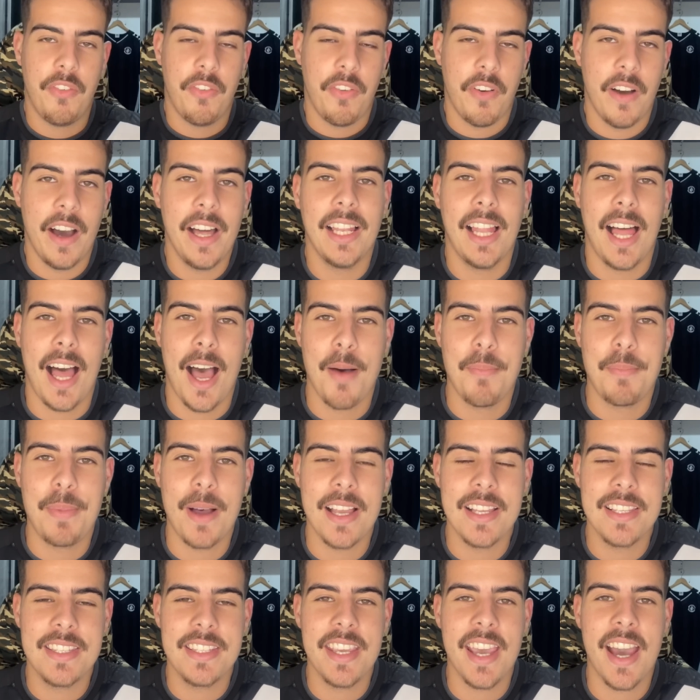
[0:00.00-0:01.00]
Fala
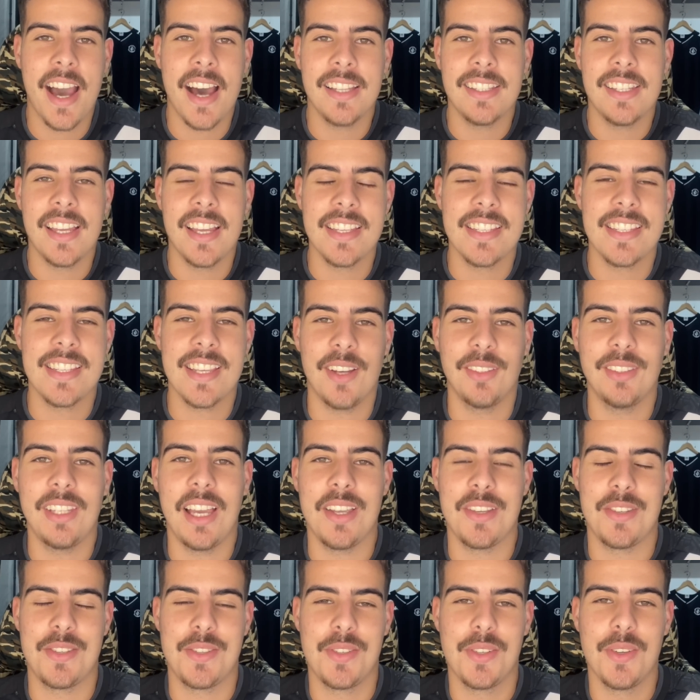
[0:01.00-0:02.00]
rapaziada,
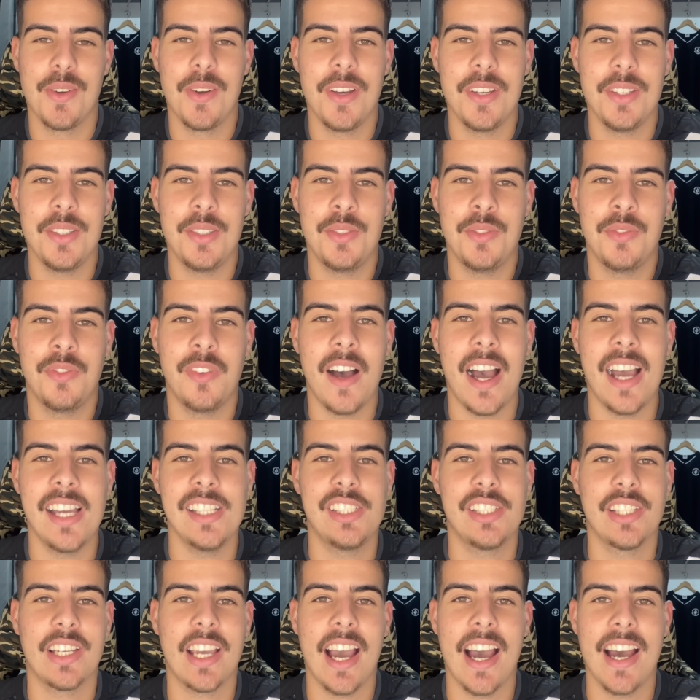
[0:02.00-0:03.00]
saudações
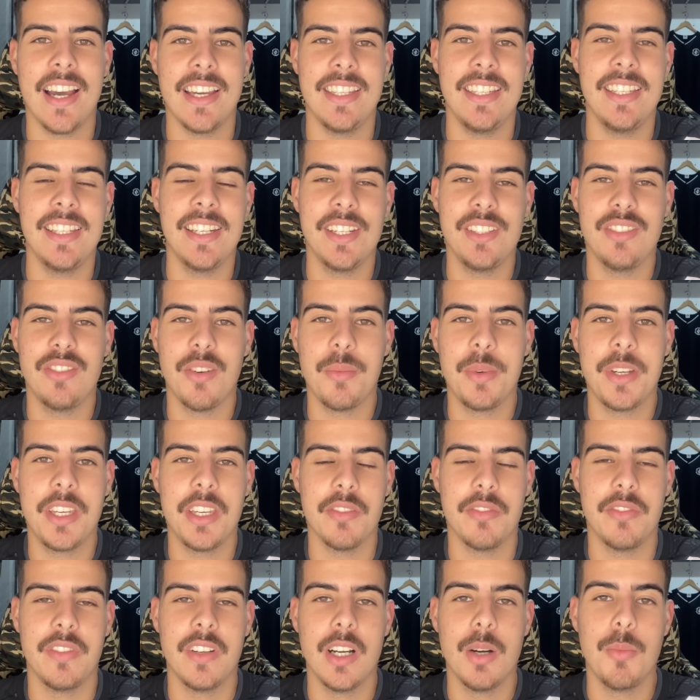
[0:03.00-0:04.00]
vascaínas, vamos
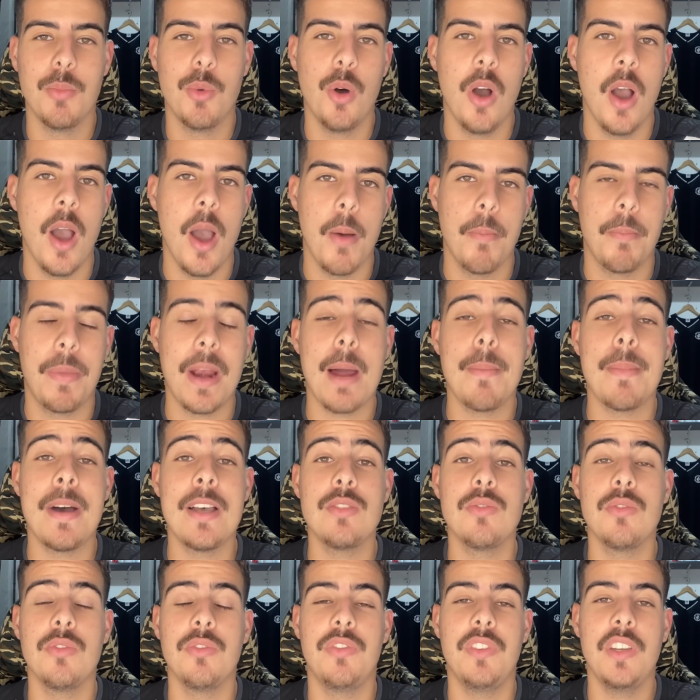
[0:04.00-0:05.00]
que vamos para
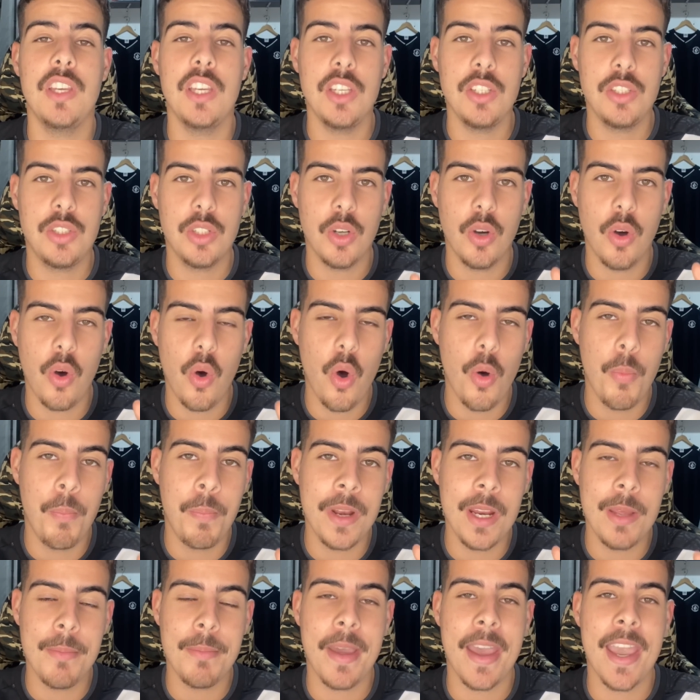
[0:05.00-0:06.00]
mais um vídeo, o
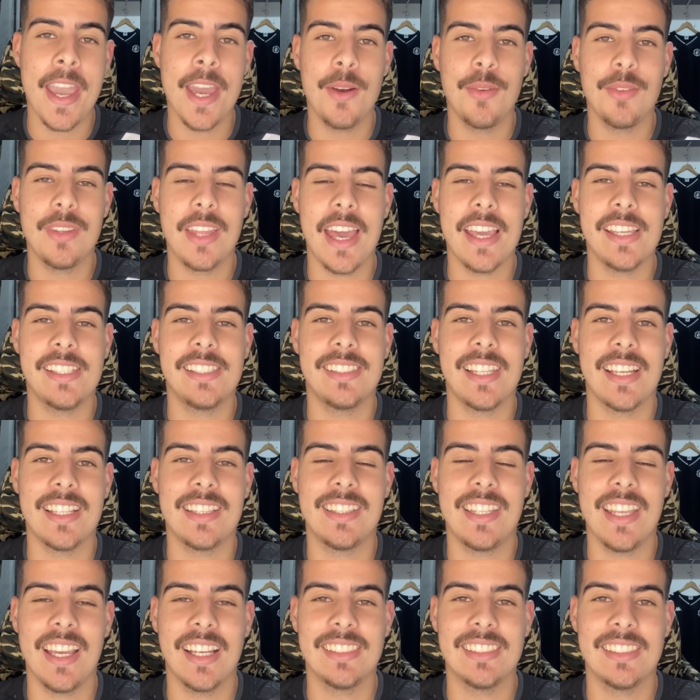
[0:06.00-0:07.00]
primeiro desta
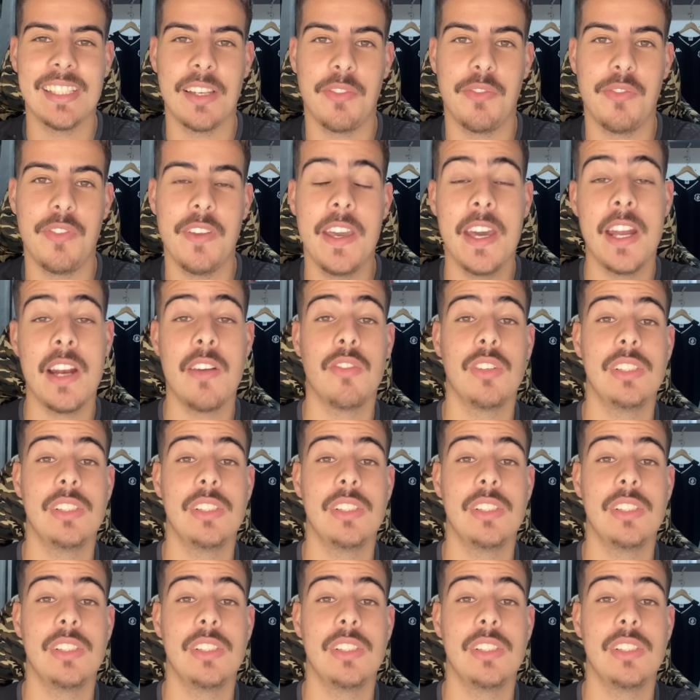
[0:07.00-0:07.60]
terça-feira.